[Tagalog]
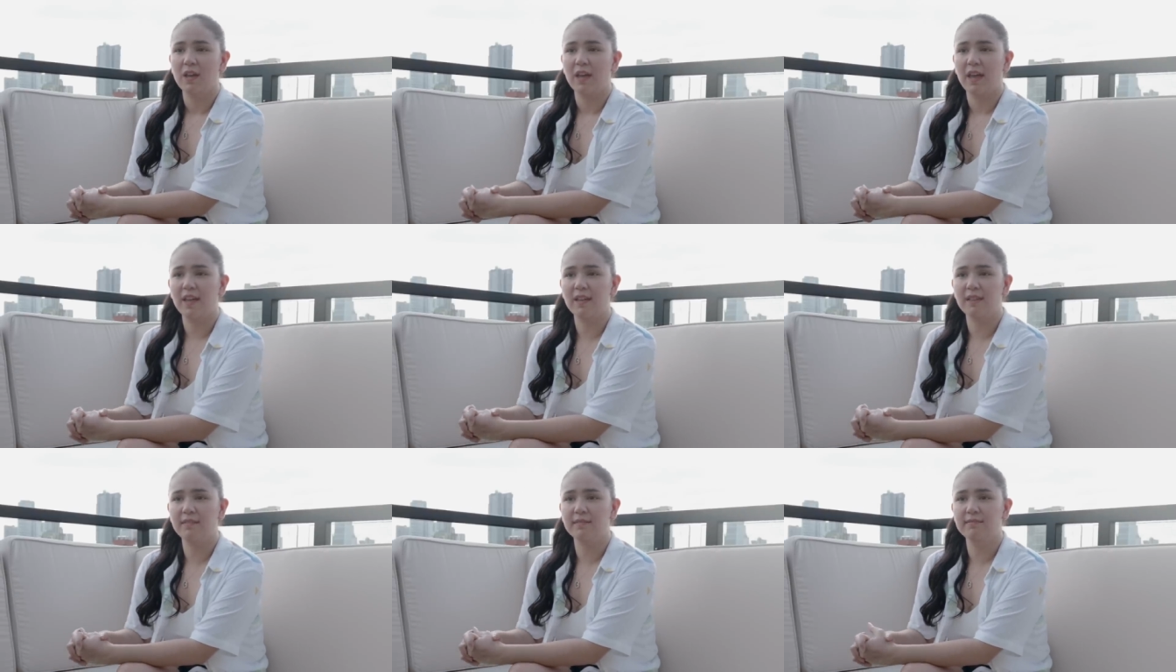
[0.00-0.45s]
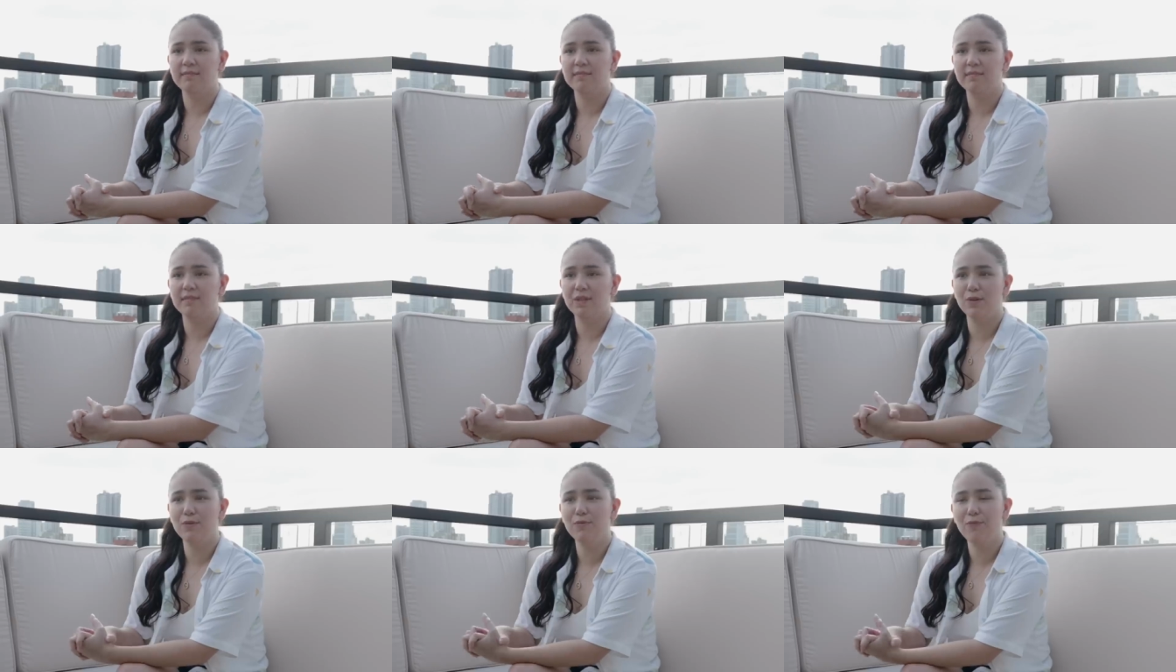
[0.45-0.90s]
And
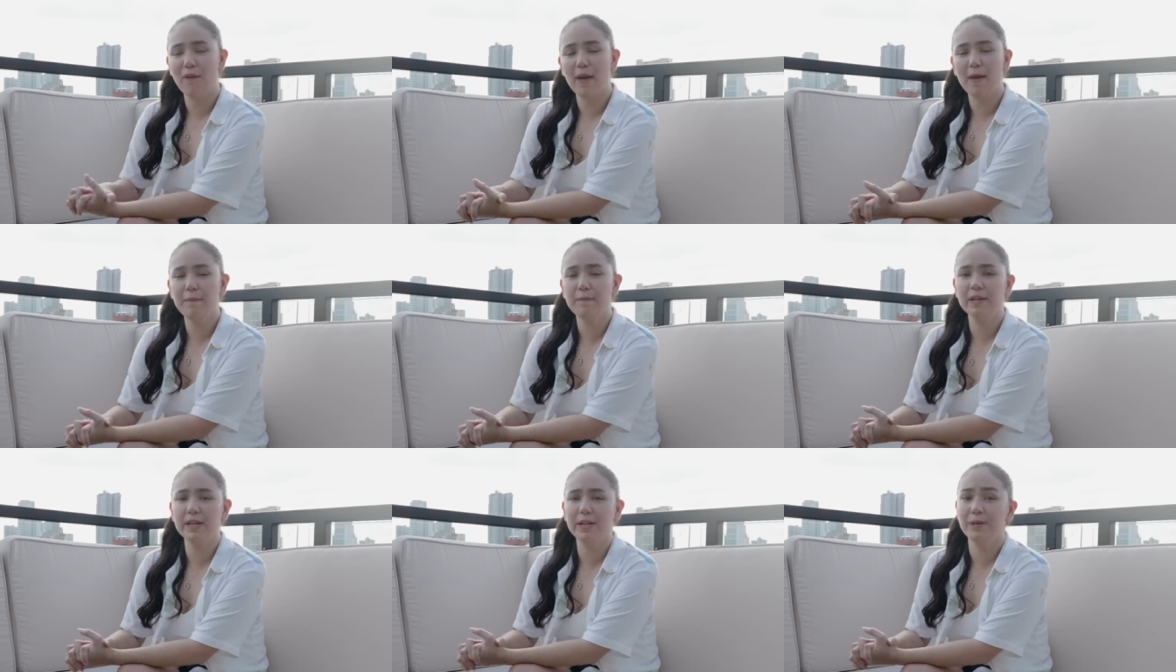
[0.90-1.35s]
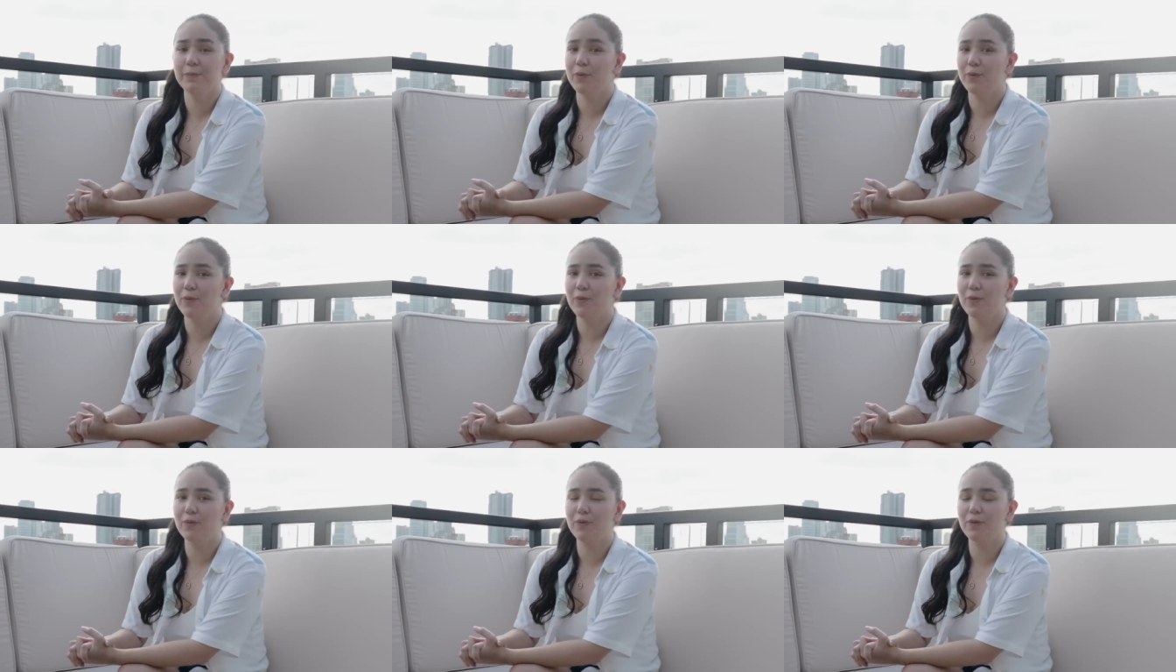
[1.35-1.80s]
yung family
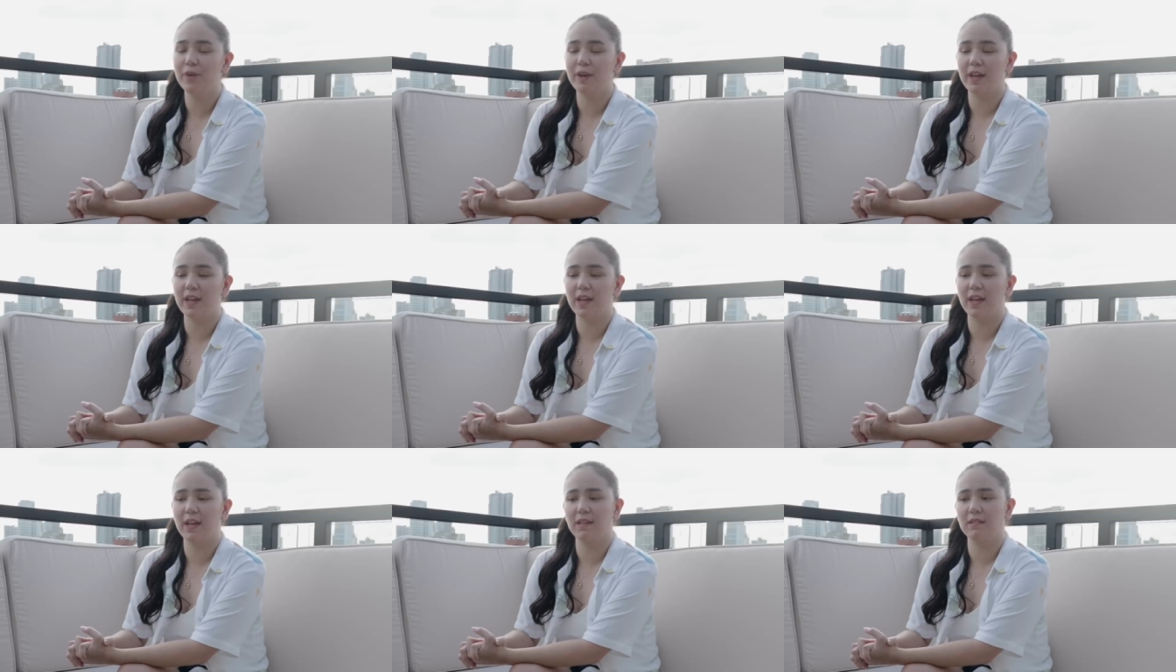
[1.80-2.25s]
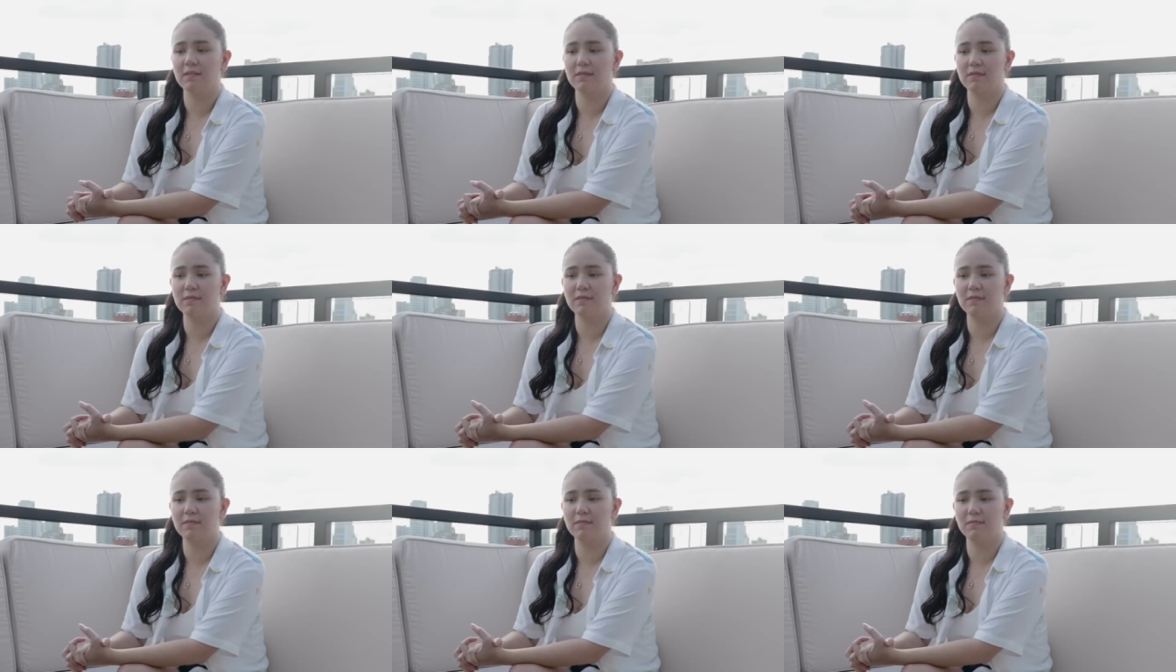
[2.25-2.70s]
mo
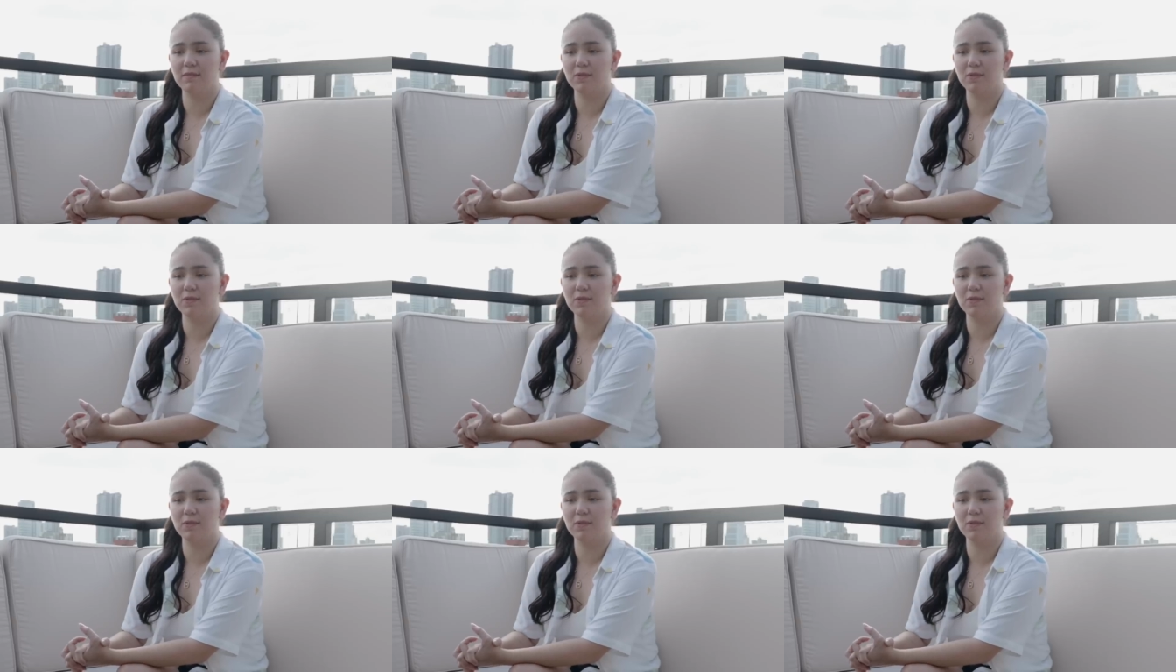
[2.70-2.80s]
and